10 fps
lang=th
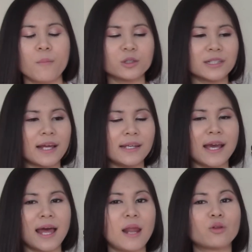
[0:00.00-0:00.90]
เพราะฉะนั้น
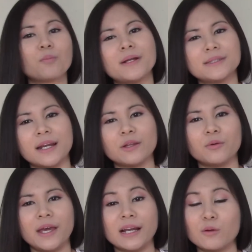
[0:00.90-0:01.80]
เนี่ยเราต้องมั่นใจใน
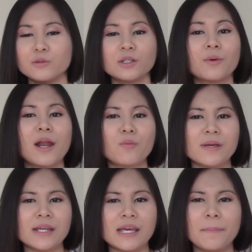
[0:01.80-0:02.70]
ตัวเองเรารู้สึกว่าเรา
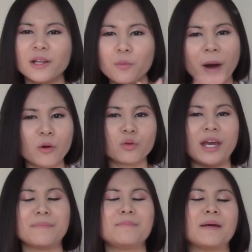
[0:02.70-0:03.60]
มีดีไม่ต้องเอาตัว
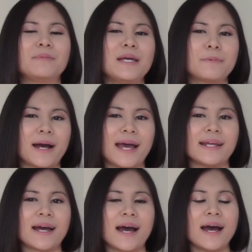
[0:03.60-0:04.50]
เองไปเปรียบเทียบกับใคร
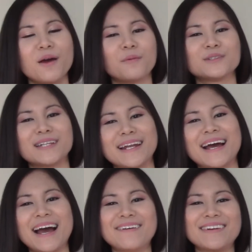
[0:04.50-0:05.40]
นะคะเพราะฉะนั้น
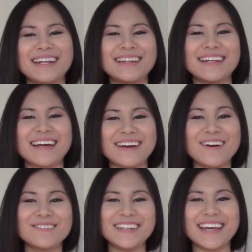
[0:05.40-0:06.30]
นะคะวันนี้ตินา
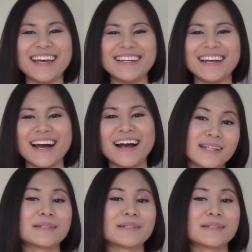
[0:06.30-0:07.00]
ก็มีแค่นี้ค่ะ